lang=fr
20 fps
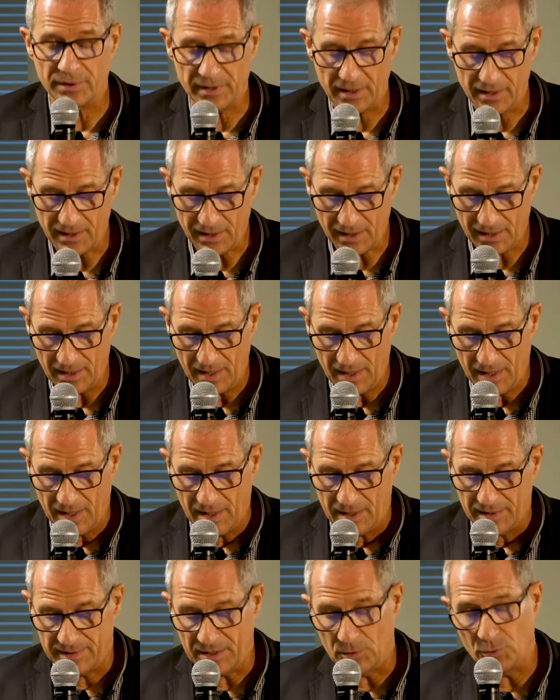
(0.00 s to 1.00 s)
terre,
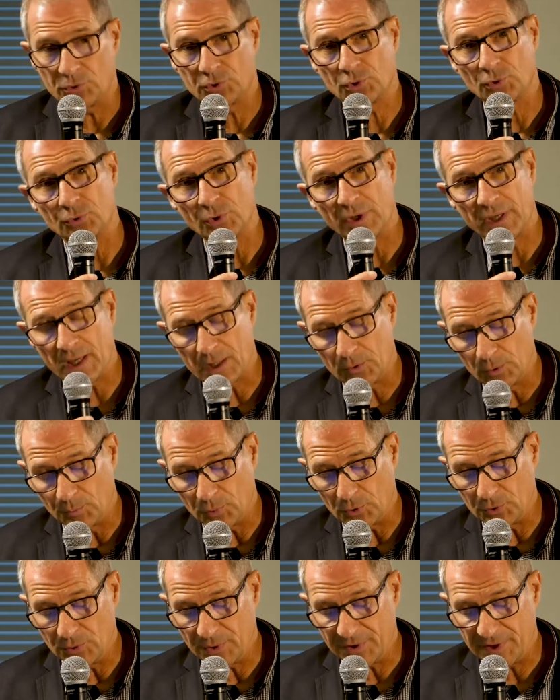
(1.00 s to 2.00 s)
des notions de gain de
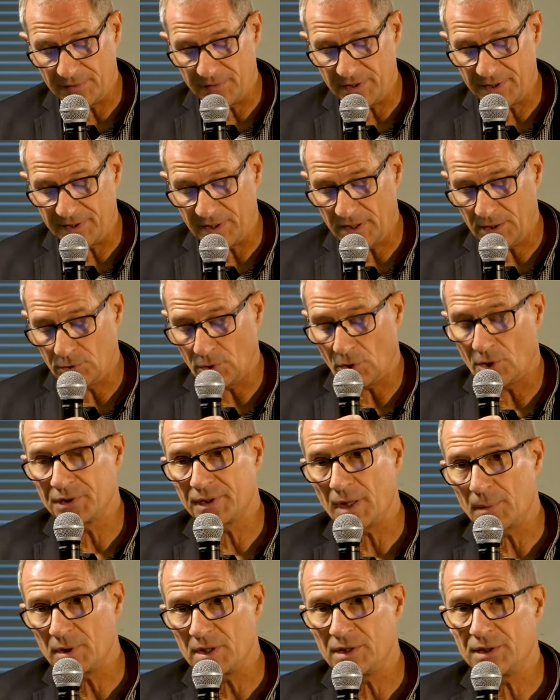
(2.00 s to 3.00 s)
productivité, de
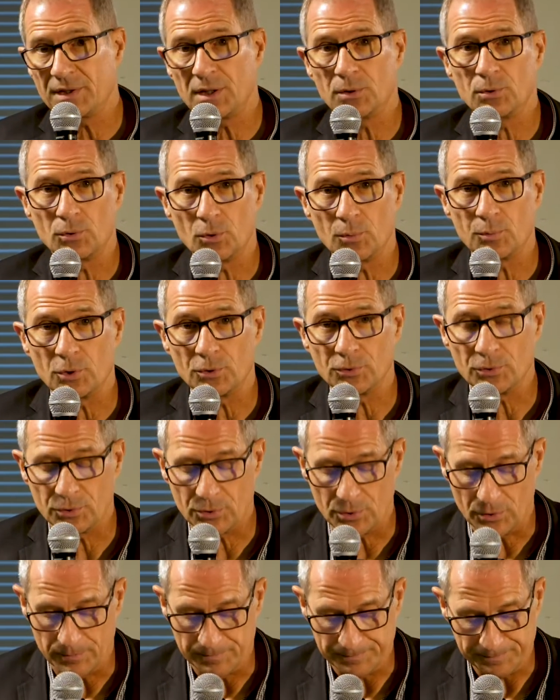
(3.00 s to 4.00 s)
rentabilité de nos productions.